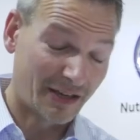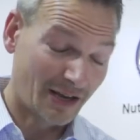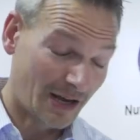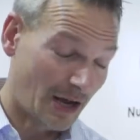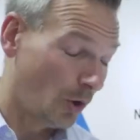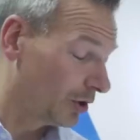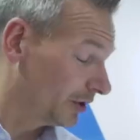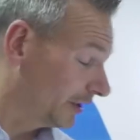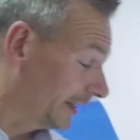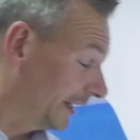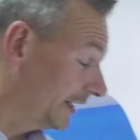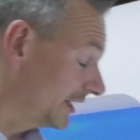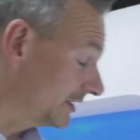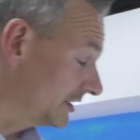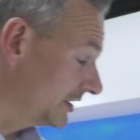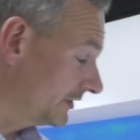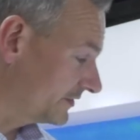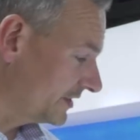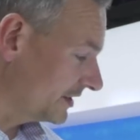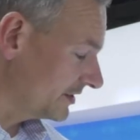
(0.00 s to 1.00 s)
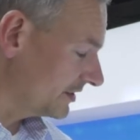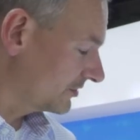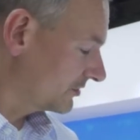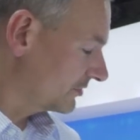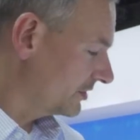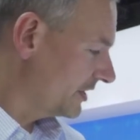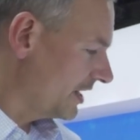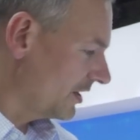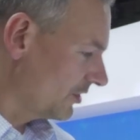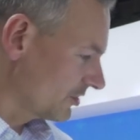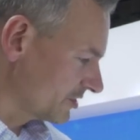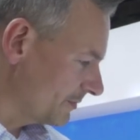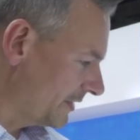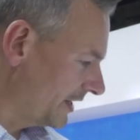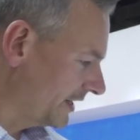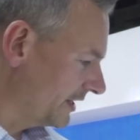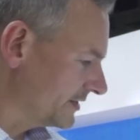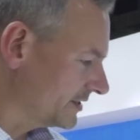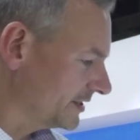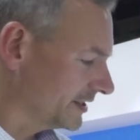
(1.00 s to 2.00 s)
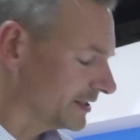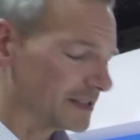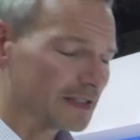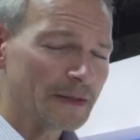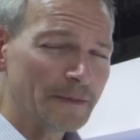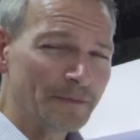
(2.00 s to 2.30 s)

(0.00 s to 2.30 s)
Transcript: auch relativ sensationell aus meiner Sicht.